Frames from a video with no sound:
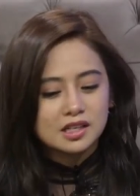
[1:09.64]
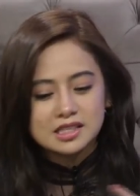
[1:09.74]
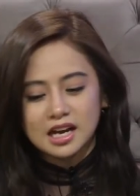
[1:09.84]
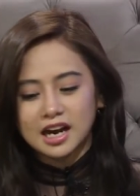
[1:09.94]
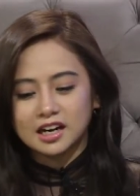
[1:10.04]

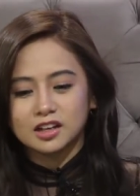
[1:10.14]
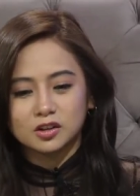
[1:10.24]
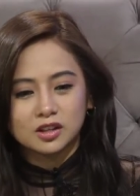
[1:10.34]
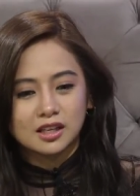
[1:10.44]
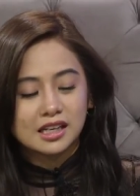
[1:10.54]
isang area
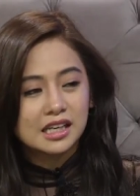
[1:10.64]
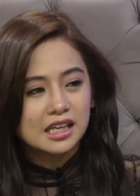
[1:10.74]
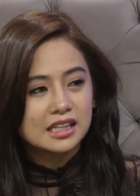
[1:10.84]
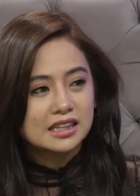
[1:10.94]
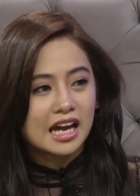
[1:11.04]
doon na
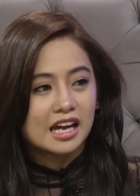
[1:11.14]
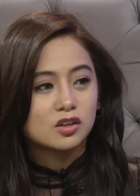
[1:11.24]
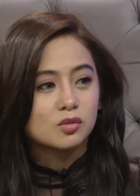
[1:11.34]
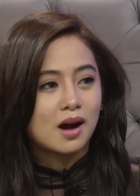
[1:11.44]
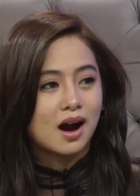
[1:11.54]
naghihintayan
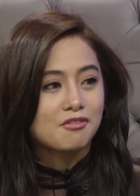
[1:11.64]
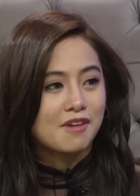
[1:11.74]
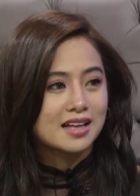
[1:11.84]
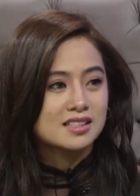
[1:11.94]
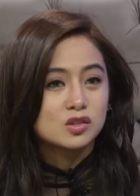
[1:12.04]
yung mga
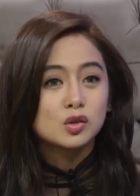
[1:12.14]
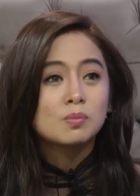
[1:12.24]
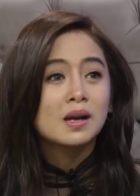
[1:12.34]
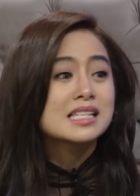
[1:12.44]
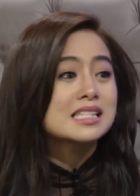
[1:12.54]
fans. Doon
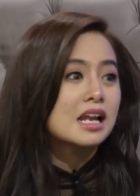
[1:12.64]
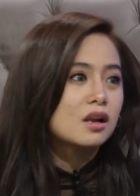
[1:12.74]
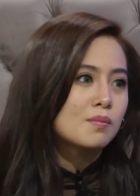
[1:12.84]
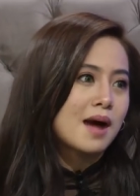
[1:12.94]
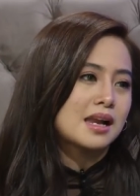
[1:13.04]
pala sila
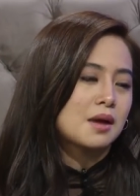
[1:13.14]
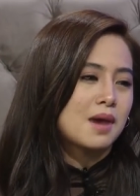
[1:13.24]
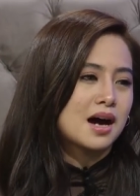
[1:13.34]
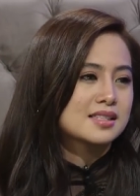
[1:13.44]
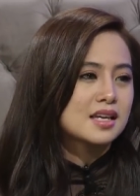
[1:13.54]

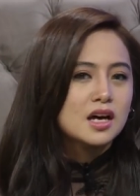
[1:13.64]
lumalabas.